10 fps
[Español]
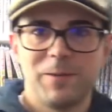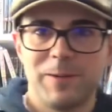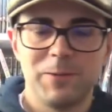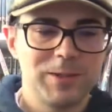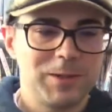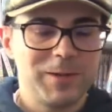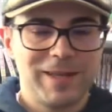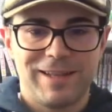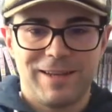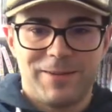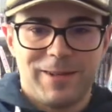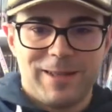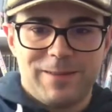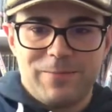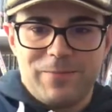No me ha gustado nada, la
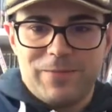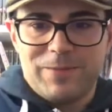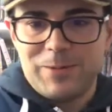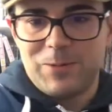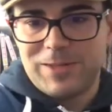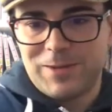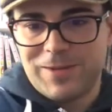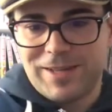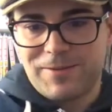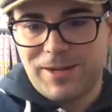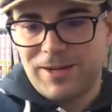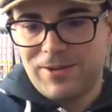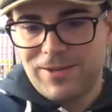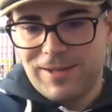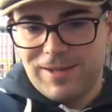verdad. No me ha gustado nada
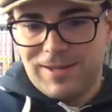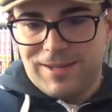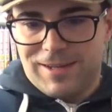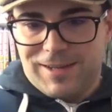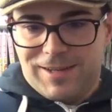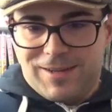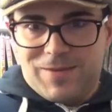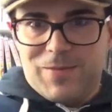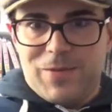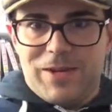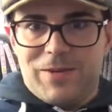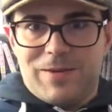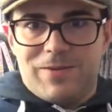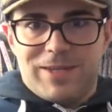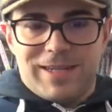abrirlo. Bueno,
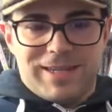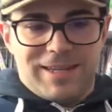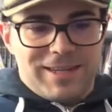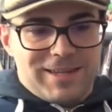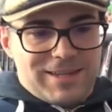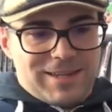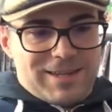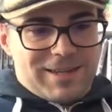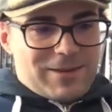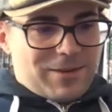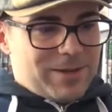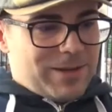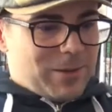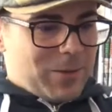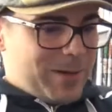vamos aquí. Ahora
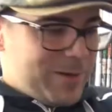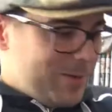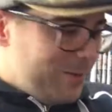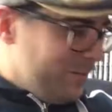viene lo bueno.